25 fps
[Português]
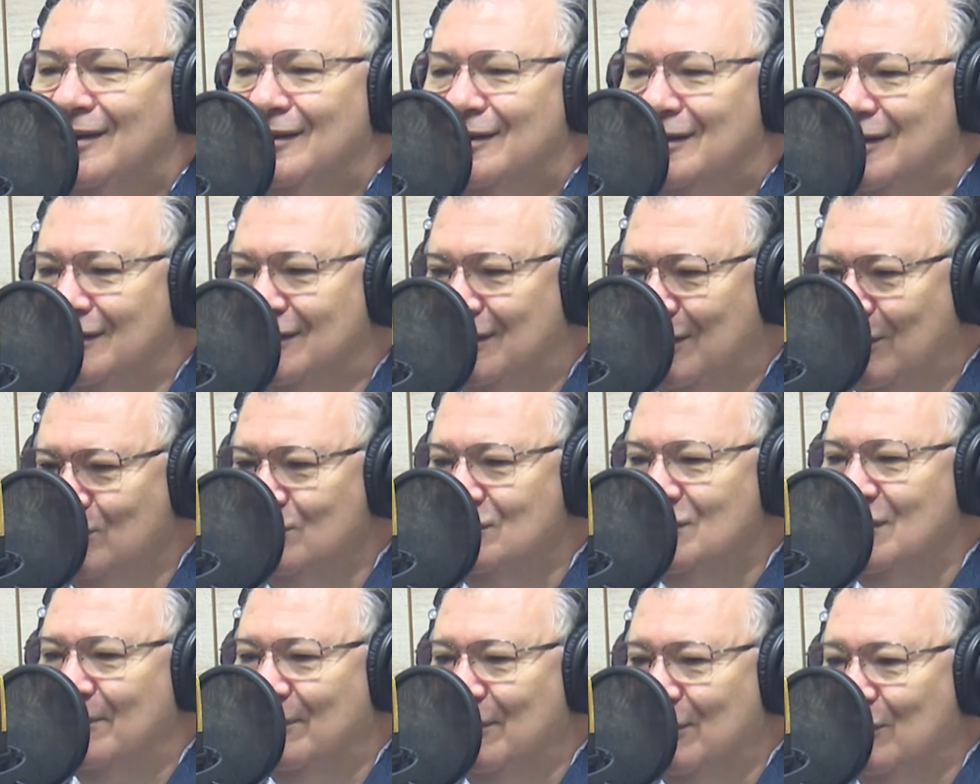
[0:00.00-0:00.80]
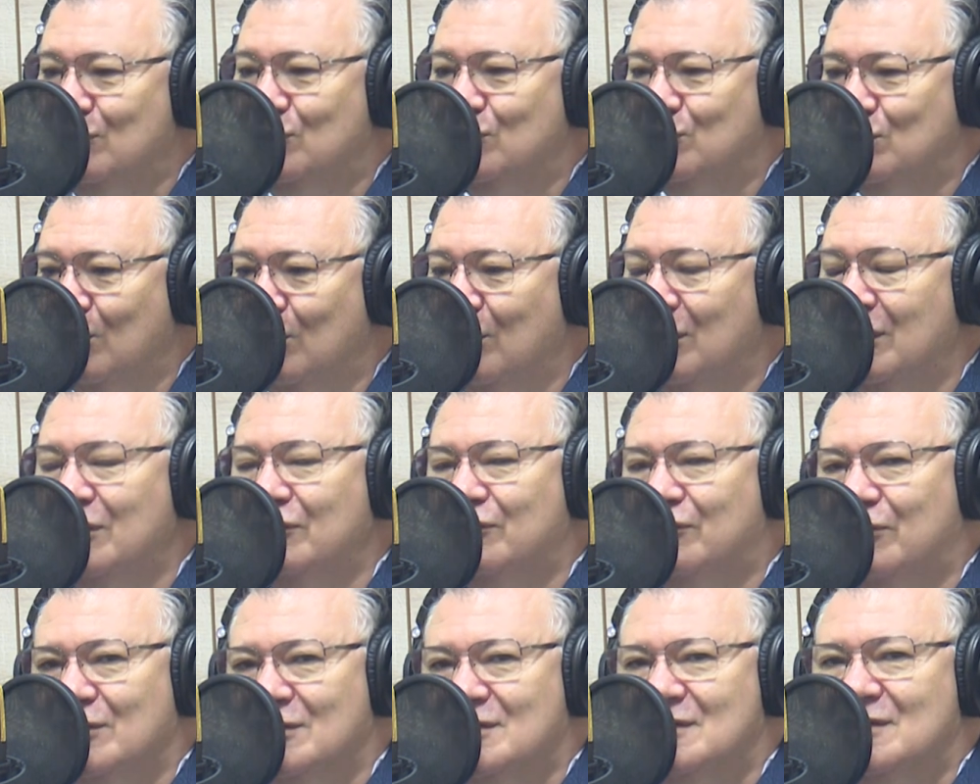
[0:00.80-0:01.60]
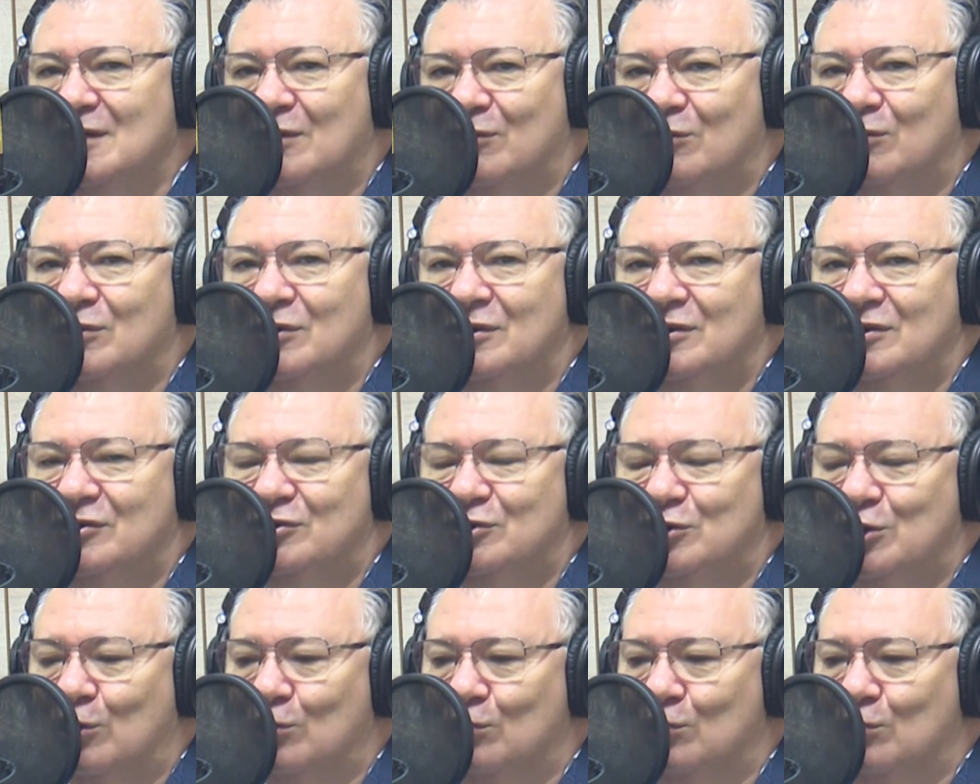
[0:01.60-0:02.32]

Que Deus abençoe você hoje.